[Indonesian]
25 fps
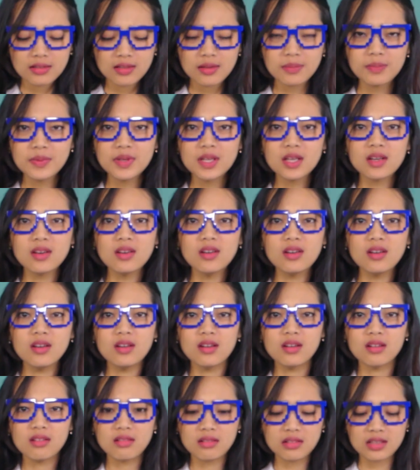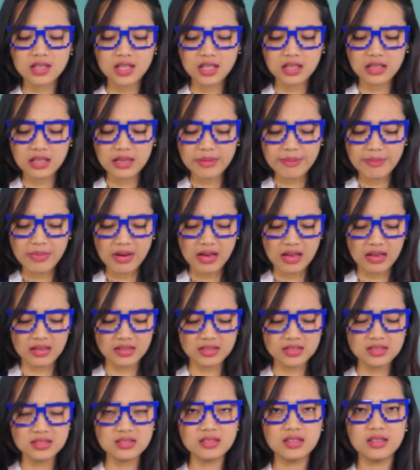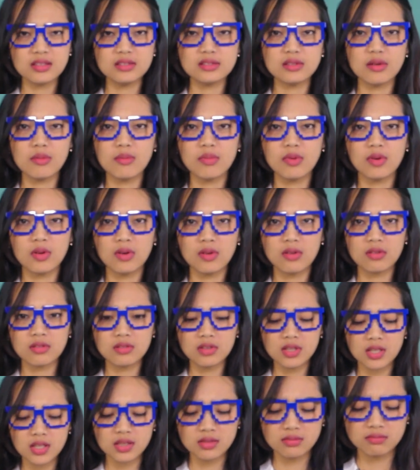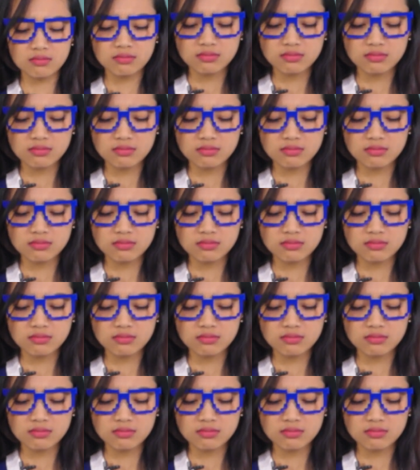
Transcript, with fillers: Tapi kok gede-gede banget sih kacang polongnya?